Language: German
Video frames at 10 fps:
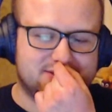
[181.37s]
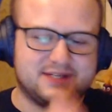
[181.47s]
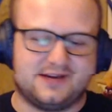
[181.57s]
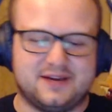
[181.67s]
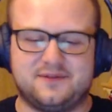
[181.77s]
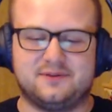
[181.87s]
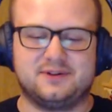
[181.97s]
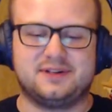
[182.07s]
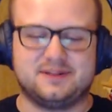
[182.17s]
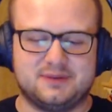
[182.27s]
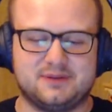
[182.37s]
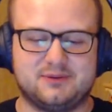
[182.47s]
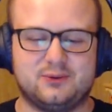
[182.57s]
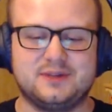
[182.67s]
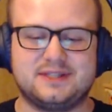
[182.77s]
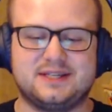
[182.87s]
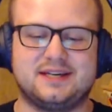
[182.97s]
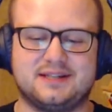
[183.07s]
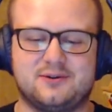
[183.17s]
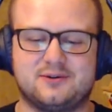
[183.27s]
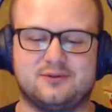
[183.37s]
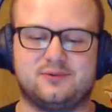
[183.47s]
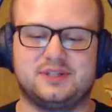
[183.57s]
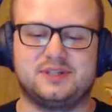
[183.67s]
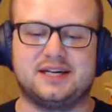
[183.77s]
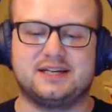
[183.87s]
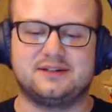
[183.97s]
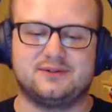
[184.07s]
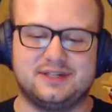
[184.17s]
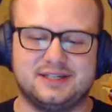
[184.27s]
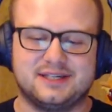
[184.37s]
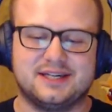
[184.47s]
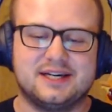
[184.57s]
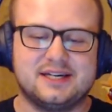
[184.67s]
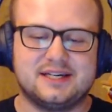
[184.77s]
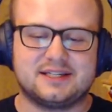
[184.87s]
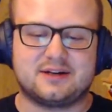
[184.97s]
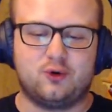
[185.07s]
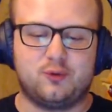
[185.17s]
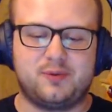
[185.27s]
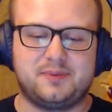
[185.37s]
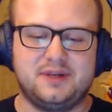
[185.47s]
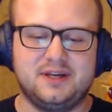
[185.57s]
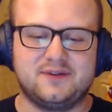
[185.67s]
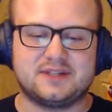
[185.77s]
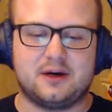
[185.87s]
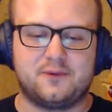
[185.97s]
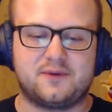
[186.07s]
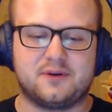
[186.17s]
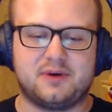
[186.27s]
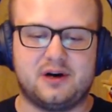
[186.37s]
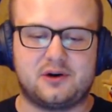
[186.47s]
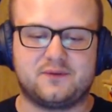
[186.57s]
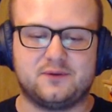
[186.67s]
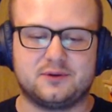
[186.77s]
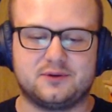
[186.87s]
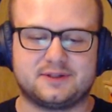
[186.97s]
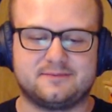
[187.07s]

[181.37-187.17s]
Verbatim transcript: treffen. Und das mit dem Toaster ist auch typisch. Ja, natürlich. Das Klopapier, was aufgebraucht wird.